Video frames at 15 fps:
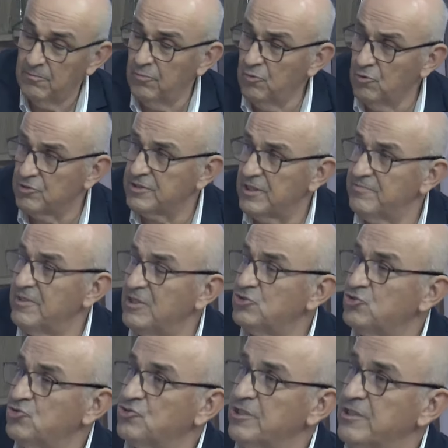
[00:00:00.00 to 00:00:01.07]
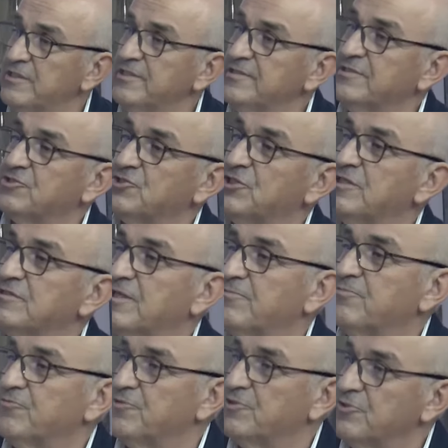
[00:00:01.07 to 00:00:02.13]
Burada 550 kişiye
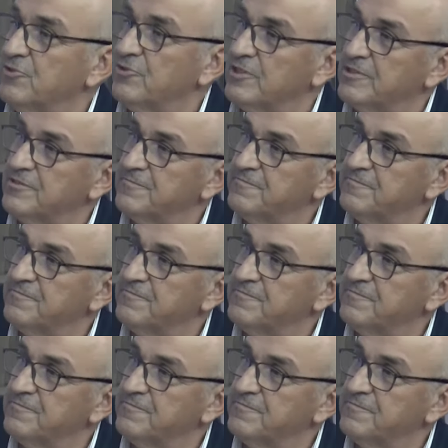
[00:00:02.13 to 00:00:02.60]
tapu veriyorlar.